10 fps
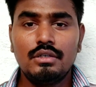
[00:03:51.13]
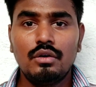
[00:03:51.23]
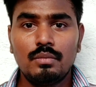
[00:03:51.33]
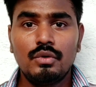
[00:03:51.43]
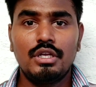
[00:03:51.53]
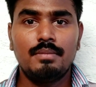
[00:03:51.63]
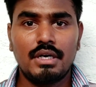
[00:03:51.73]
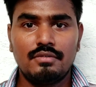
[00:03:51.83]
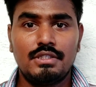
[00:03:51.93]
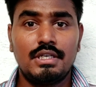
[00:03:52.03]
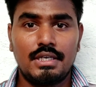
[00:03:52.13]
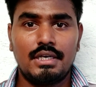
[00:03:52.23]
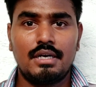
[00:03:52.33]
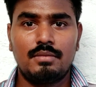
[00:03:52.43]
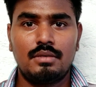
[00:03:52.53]
இன்னொரு முக்கியமான விஷயம்
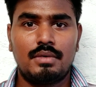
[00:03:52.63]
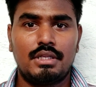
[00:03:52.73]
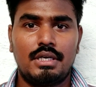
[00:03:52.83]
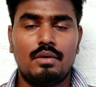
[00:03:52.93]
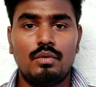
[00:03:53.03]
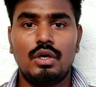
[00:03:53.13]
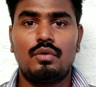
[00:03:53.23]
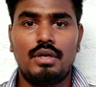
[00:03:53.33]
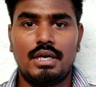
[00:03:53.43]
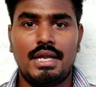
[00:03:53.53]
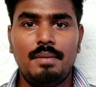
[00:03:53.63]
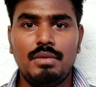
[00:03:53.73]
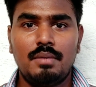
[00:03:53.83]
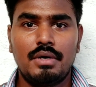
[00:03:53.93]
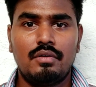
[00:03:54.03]
என்ன அப்படின்னு பார்த்தீங்கன்னா உங்களுடைய
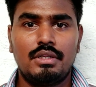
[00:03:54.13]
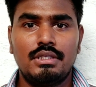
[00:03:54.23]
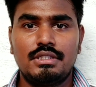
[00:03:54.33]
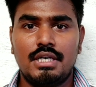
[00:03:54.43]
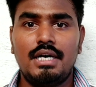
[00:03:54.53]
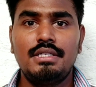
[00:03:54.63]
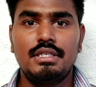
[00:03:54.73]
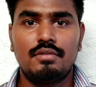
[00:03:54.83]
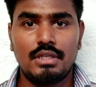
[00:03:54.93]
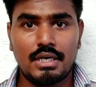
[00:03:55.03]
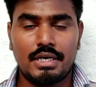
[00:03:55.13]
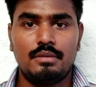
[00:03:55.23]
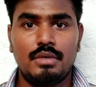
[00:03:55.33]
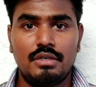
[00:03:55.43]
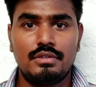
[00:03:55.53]
லேப்டாப்பில் வந்து சார்ஜிங் வந்து
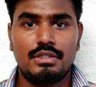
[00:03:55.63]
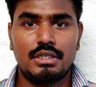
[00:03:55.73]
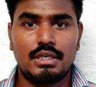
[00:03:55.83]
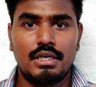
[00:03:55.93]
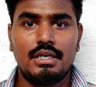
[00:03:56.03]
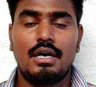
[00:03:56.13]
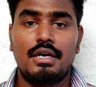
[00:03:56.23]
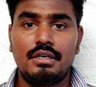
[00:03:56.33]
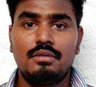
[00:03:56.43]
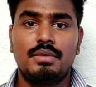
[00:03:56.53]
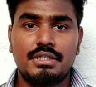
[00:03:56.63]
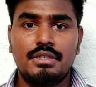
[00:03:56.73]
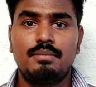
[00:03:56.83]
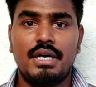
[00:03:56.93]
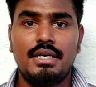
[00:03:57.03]
கனெக்ட் பண்ணி வச்சுருங்க ஹண்ட்ரட்
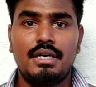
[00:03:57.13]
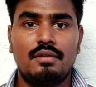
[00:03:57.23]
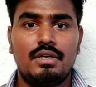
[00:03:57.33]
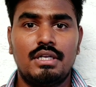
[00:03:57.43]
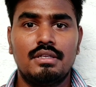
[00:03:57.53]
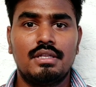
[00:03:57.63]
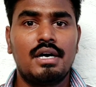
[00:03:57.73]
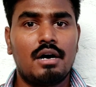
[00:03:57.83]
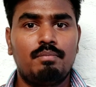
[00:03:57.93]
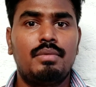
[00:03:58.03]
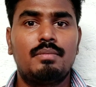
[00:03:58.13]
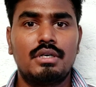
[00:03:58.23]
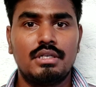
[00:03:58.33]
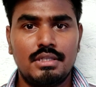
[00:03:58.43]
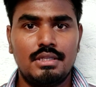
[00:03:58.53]
பர்சன்ட் பேட்டரி லெவல் இருந்தால் அப்போ
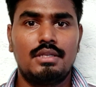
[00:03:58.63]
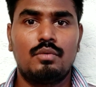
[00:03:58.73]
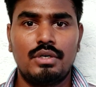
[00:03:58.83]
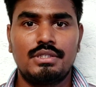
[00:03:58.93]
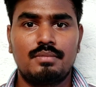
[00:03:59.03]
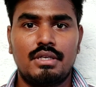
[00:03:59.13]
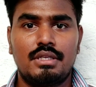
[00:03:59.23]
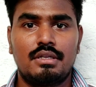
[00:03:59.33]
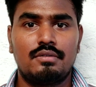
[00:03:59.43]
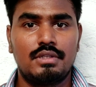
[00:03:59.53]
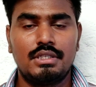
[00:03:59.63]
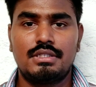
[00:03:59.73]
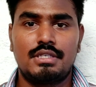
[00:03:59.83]
மட்டும் இந்த ஒய்ஸ் மாற்றுறதை வந்து